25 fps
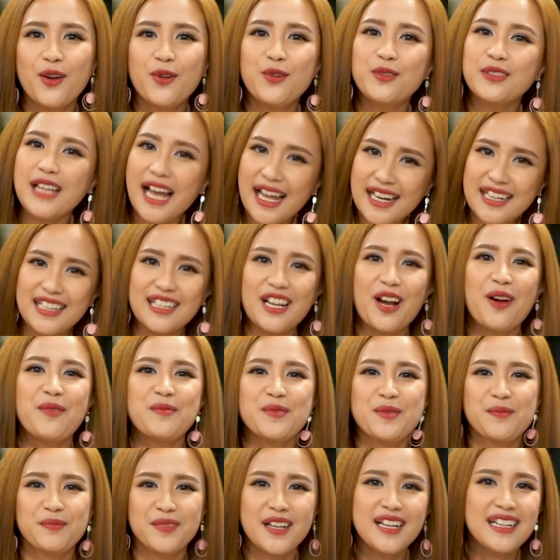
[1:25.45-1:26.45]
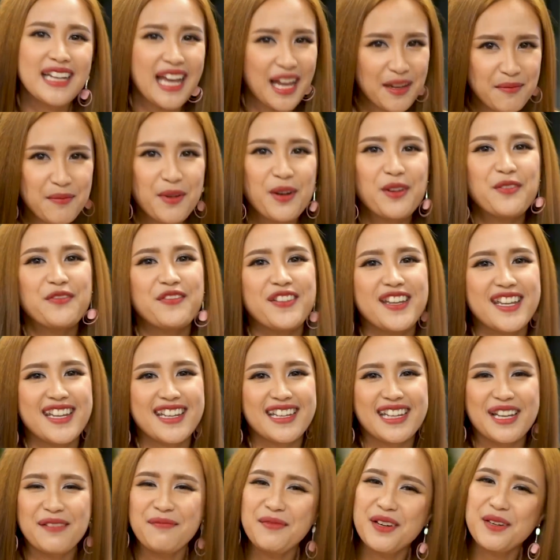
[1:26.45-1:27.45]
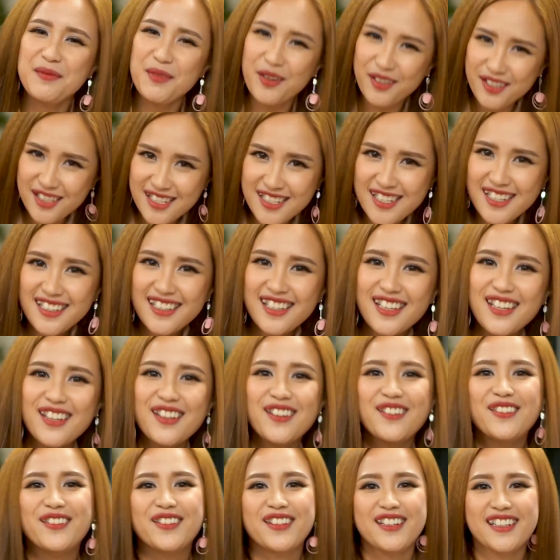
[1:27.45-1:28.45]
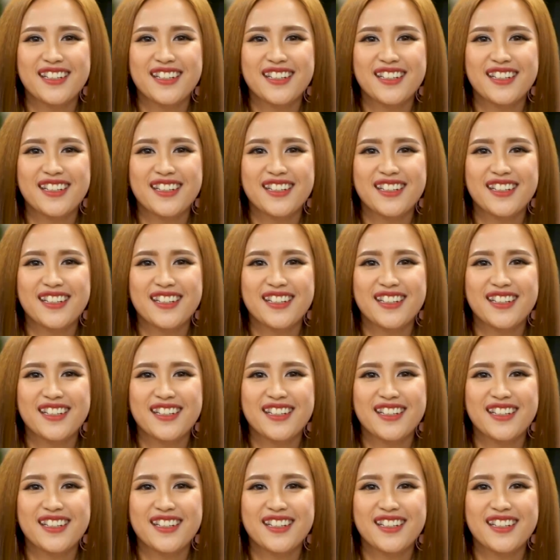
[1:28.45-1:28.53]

luôn thành công trong tất cả mọi việc cảm ơn mọi người rất nhiều